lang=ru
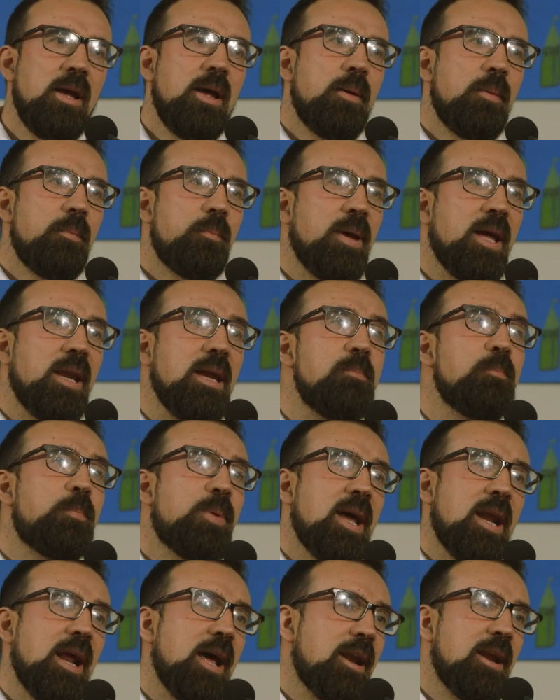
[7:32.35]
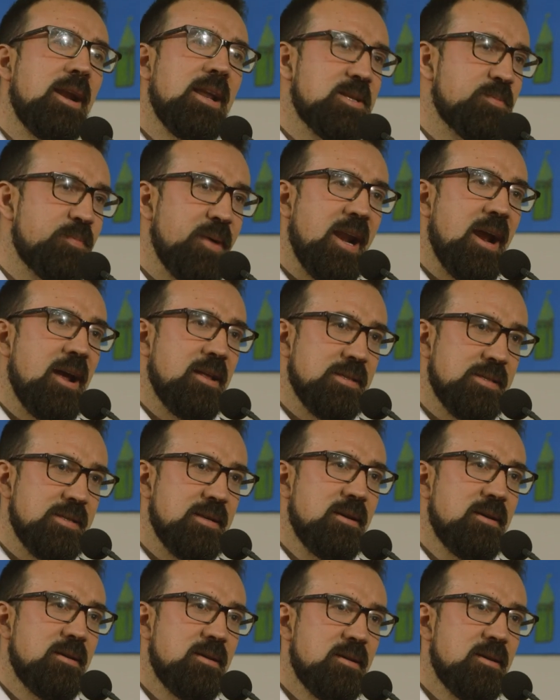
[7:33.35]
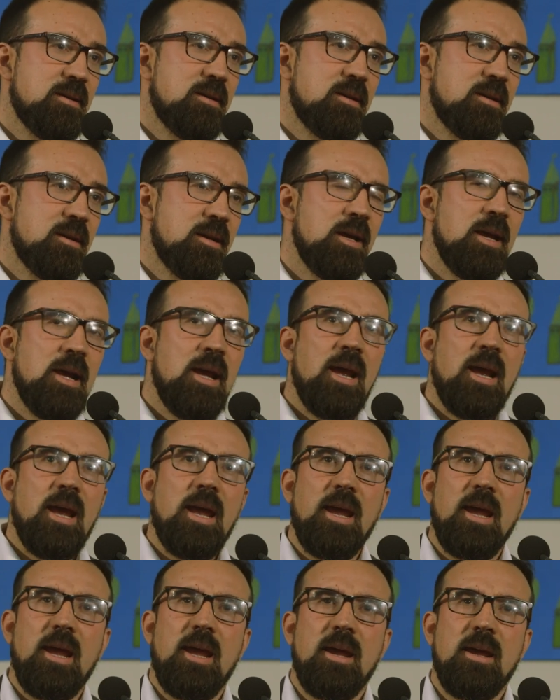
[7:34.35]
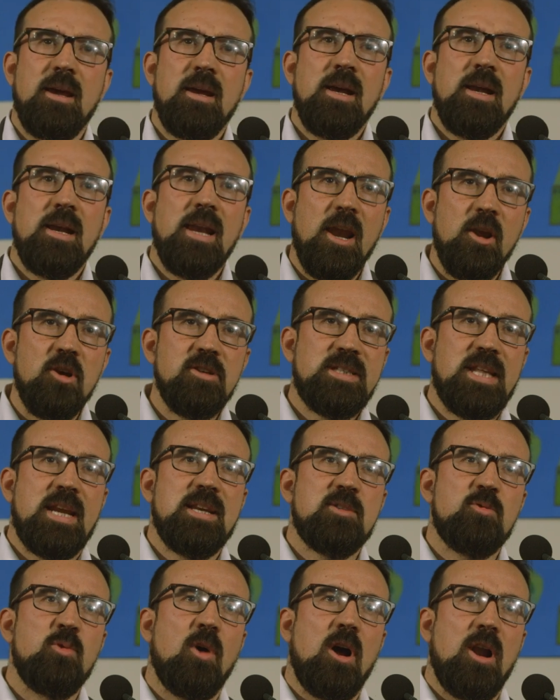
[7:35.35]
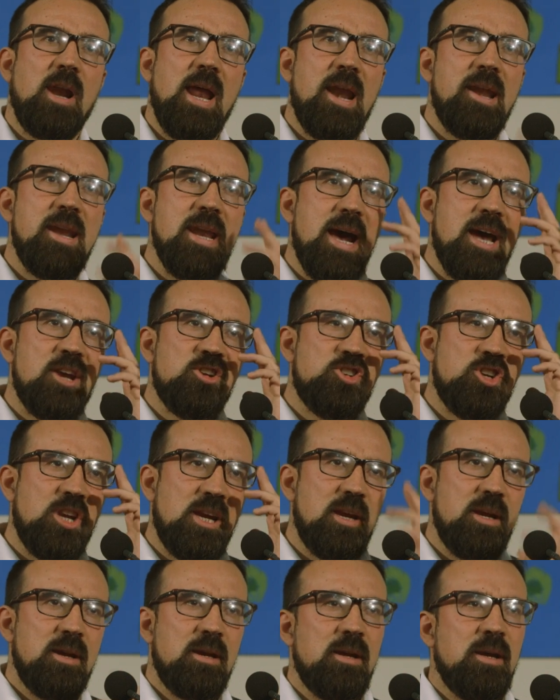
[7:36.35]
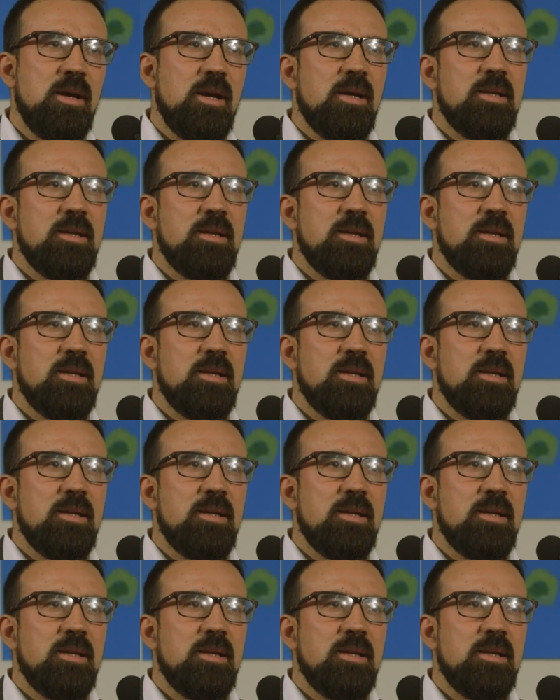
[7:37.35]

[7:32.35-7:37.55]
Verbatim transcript: что важно, чтобы я сам прошел какой-то путь ежедневно,